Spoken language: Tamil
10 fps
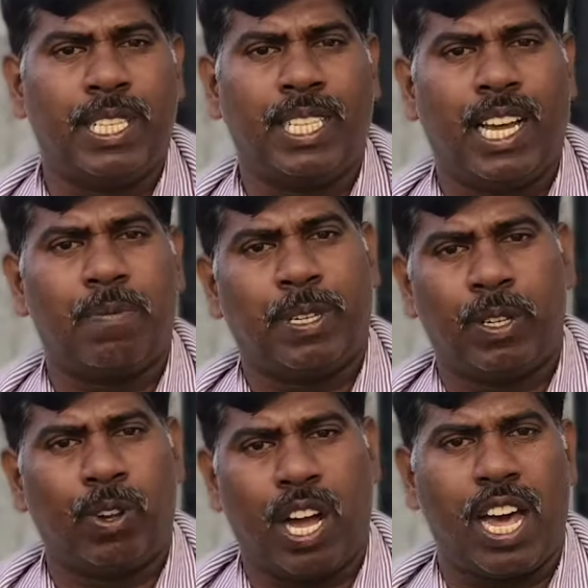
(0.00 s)
பேசி அதை
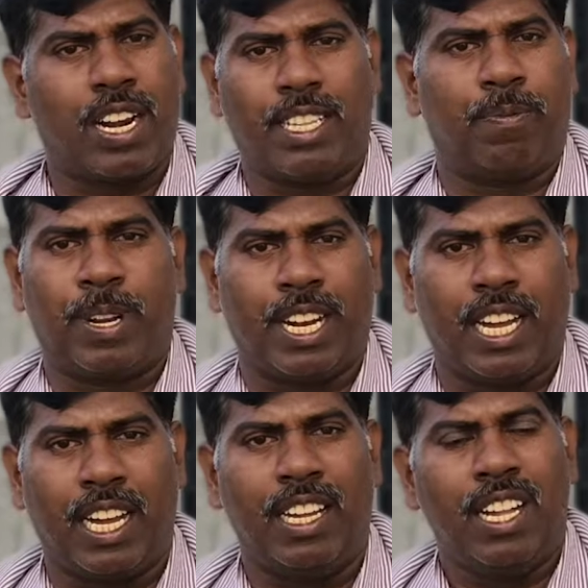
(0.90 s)
பத்தி ஒரு கார்னைஸ்
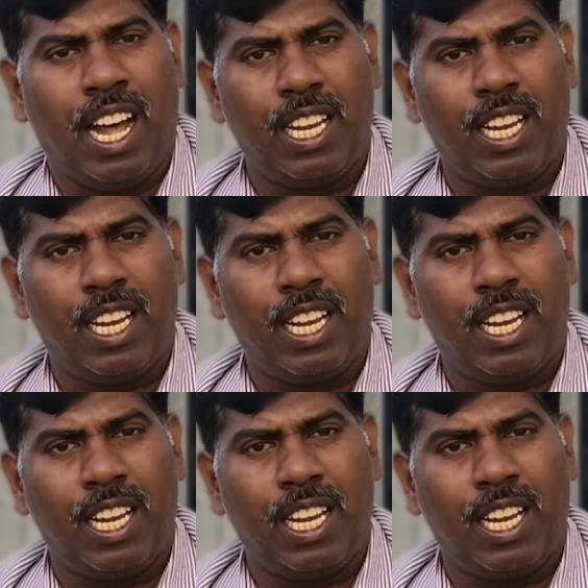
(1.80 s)
பண்றாங்க